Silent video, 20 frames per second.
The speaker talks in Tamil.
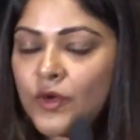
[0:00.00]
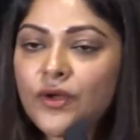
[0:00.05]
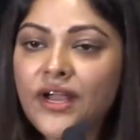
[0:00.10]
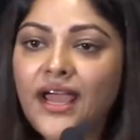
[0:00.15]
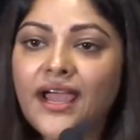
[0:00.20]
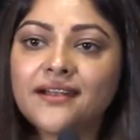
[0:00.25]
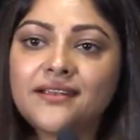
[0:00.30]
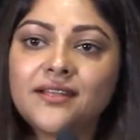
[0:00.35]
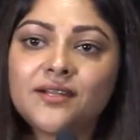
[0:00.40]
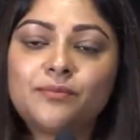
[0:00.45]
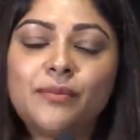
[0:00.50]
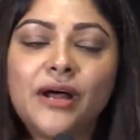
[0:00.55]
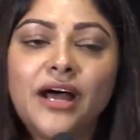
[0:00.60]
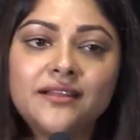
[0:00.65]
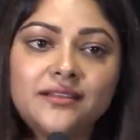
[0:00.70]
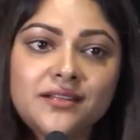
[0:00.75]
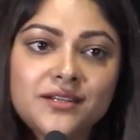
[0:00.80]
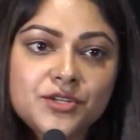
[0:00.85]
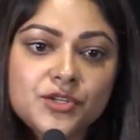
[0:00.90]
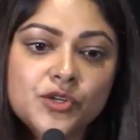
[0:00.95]
ஒரு ஆக்டர்
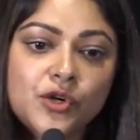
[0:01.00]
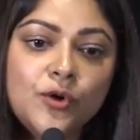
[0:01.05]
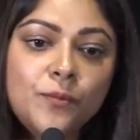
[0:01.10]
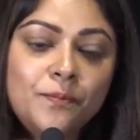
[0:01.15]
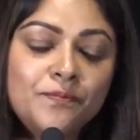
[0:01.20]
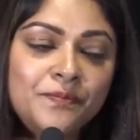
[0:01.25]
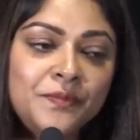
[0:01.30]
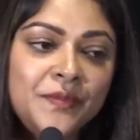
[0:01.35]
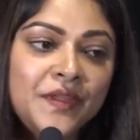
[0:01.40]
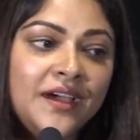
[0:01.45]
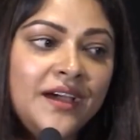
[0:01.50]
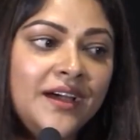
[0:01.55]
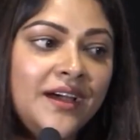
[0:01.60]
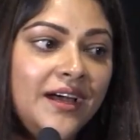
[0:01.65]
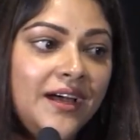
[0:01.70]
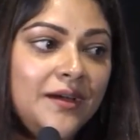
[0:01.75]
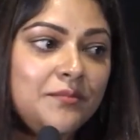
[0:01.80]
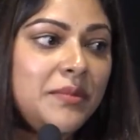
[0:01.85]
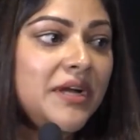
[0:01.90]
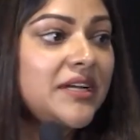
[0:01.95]
பார்த்துட்ருக்கோம்
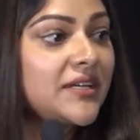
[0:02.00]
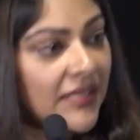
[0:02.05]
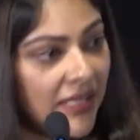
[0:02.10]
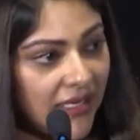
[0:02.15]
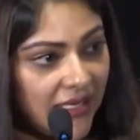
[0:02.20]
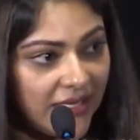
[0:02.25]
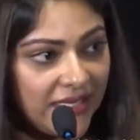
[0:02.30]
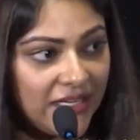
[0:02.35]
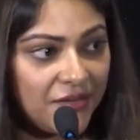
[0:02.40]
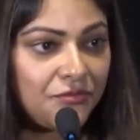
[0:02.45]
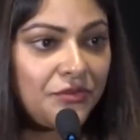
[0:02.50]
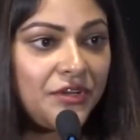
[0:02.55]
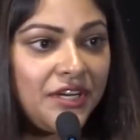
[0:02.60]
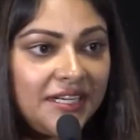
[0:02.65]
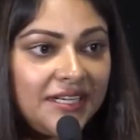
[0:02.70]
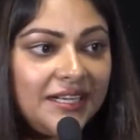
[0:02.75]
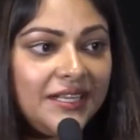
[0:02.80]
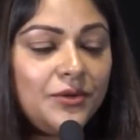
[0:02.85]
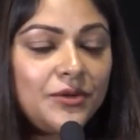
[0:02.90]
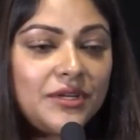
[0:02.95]
பட் நாங்கள்
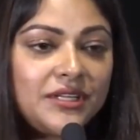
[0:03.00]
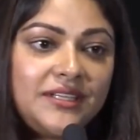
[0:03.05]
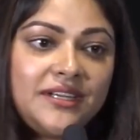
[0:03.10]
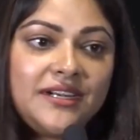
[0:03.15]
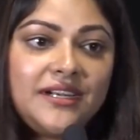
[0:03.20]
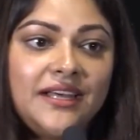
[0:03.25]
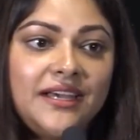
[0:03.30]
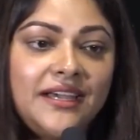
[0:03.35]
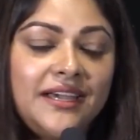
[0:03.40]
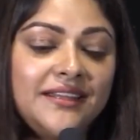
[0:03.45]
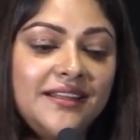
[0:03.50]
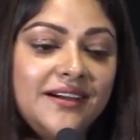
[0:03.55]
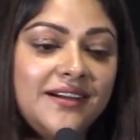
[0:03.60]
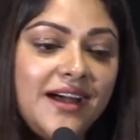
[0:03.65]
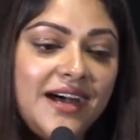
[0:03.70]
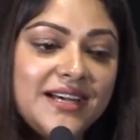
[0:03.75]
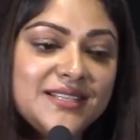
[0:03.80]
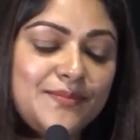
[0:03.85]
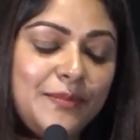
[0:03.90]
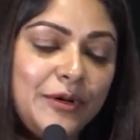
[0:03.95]
டெஃபினெட்லி ஒரு திருநங்கையை
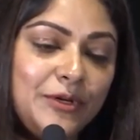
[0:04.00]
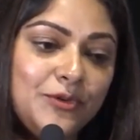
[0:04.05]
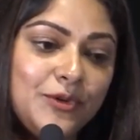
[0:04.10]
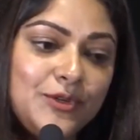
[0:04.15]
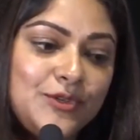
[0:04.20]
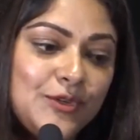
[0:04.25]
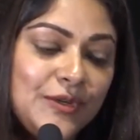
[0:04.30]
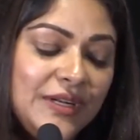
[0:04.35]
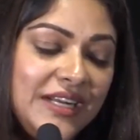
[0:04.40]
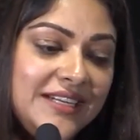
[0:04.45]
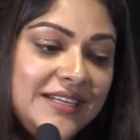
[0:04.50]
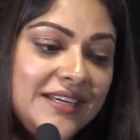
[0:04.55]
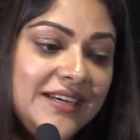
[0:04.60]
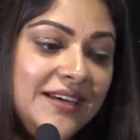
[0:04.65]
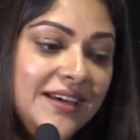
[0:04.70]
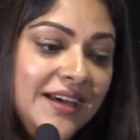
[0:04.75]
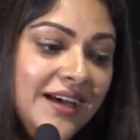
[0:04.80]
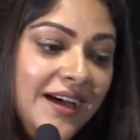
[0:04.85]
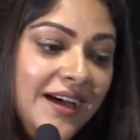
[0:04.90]
தான் காசு பண்ணுவோம்னு சொல்லிட்டு